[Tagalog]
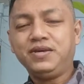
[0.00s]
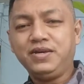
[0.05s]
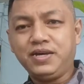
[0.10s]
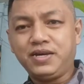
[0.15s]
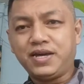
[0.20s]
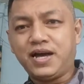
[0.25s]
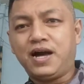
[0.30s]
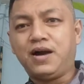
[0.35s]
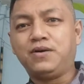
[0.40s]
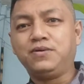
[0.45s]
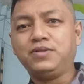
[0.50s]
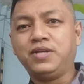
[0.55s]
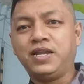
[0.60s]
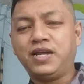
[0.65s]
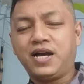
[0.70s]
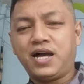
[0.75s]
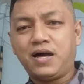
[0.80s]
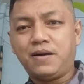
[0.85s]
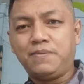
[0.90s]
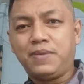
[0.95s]
Ikaw na
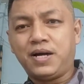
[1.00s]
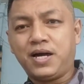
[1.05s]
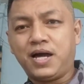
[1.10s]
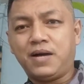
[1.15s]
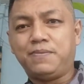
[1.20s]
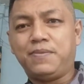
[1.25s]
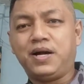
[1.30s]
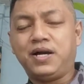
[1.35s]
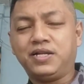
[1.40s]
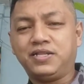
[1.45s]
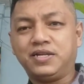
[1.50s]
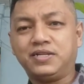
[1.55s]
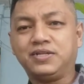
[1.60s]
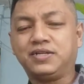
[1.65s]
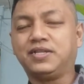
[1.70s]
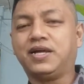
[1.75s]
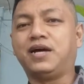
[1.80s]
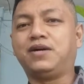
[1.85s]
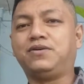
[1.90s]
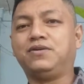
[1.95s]
nakabagabag at
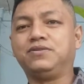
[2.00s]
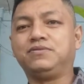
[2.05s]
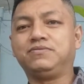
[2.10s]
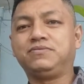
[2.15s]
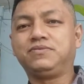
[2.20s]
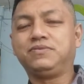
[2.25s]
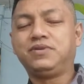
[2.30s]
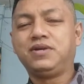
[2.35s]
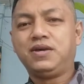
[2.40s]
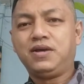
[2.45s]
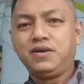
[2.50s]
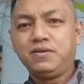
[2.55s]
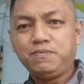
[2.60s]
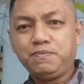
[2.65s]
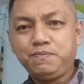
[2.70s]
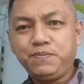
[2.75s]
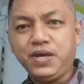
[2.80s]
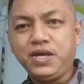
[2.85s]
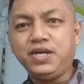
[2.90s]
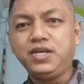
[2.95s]
natatakot.
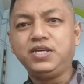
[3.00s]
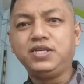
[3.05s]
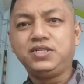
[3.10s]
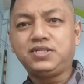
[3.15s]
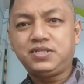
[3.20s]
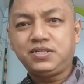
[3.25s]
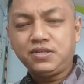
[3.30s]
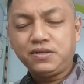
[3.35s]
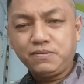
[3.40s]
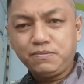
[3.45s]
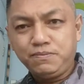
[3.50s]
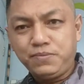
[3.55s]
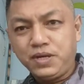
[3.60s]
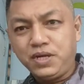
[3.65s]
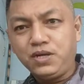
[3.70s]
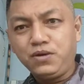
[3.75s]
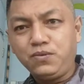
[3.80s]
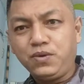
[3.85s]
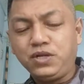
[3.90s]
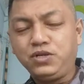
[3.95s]
Peace
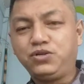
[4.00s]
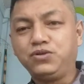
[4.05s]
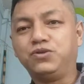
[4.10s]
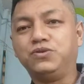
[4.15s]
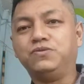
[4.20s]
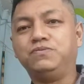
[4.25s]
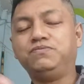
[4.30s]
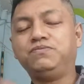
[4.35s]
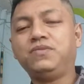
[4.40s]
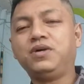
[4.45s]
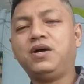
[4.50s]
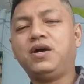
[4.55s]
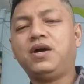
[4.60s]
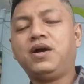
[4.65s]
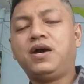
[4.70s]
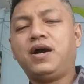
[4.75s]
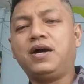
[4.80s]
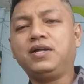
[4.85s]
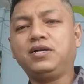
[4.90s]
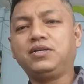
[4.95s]
be with you.
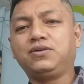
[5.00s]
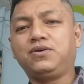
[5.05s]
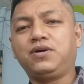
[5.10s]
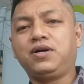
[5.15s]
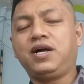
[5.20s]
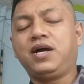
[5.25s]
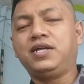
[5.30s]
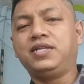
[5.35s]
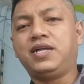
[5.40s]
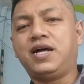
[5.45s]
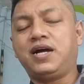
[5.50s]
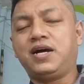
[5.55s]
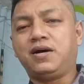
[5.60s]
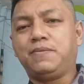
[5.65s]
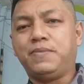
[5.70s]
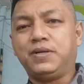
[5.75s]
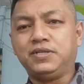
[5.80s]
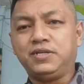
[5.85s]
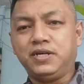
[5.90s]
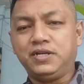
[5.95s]
At ito ang ganda ang
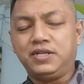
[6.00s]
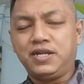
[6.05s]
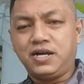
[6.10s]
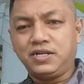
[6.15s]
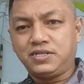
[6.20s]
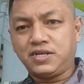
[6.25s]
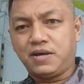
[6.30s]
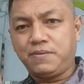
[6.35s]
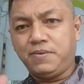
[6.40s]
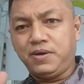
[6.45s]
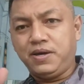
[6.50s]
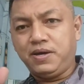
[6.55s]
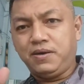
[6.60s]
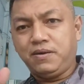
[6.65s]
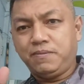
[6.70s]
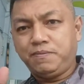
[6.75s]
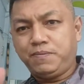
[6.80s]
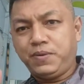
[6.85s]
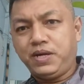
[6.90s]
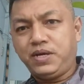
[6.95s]
kapatid. Ang sabi,
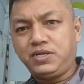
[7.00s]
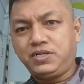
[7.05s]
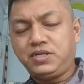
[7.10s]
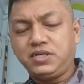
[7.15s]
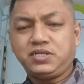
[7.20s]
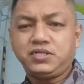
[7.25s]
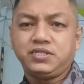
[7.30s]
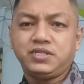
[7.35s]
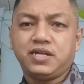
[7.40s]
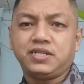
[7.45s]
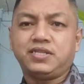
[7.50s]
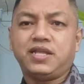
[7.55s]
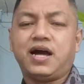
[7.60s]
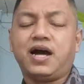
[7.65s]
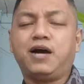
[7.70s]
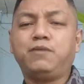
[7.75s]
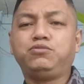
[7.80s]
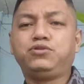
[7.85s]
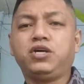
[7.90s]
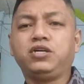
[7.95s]
peace is not the
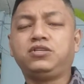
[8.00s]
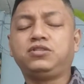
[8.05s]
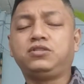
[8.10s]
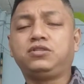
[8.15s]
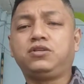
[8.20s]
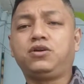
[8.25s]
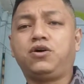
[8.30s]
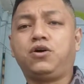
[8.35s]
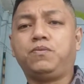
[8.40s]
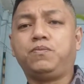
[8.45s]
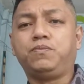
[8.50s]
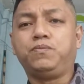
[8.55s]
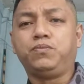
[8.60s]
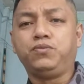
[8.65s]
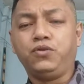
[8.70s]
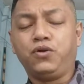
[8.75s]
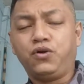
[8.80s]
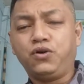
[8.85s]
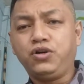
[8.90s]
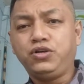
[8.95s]
absence of
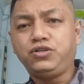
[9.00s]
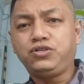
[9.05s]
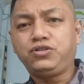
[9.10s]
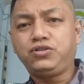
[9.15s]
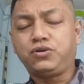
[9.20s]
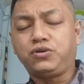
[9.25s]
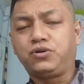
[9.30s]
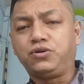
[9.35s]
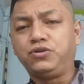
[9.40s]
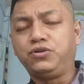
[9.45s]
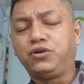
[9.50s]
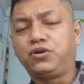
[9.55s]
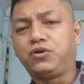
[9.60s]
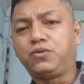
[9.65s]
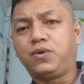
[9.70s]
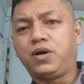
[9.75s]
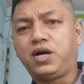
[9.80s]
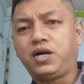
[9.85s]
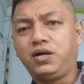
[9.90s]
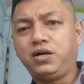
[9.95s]
noise or nor
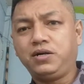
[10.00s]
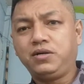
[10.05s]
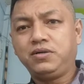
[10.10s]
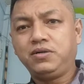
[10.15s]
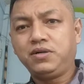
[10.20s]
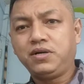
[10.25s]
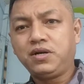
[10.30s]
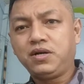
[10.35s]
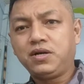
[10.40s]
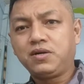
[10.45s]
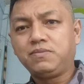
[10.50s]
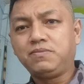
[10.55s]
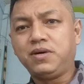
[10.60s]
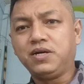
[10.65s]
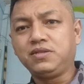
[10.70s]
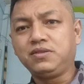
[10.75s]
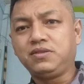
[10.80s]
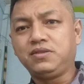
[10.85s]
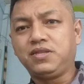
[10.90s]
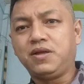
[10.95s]
war,
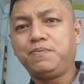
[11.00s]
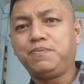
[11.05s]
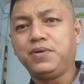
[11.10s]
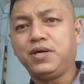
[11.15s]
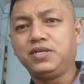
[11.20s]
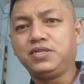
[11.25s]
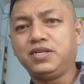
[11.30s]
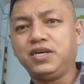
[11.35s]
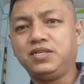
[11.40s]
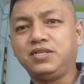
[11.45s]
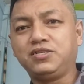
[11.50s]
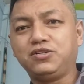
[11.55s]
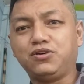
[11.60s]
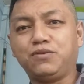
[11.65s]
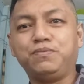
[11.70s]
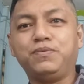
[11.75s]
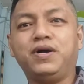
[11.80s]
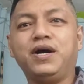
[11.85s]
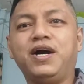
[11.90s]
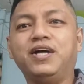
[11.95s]
but the presence
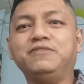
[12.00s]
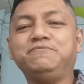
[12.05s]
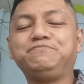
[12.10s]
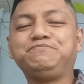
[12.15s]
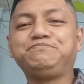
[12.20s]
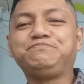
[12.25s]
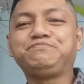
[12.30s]
of God.